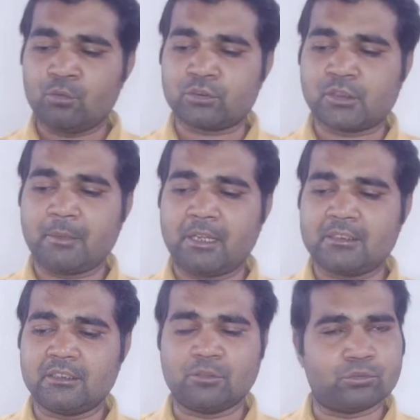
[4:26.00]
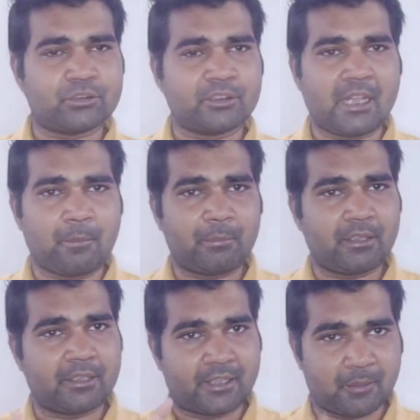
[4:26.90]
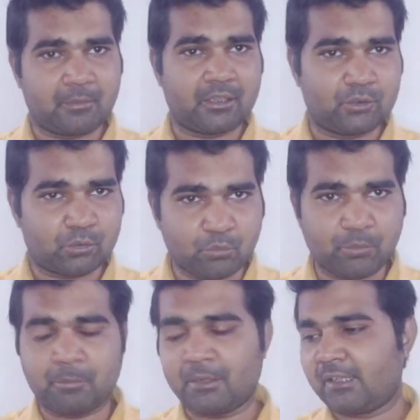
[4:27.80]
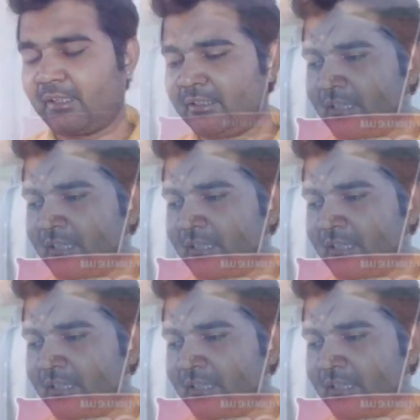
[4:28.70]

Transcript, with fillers: उसके बाद उसी टाइम पे ड्रीम गर्ल टू भी प्लान की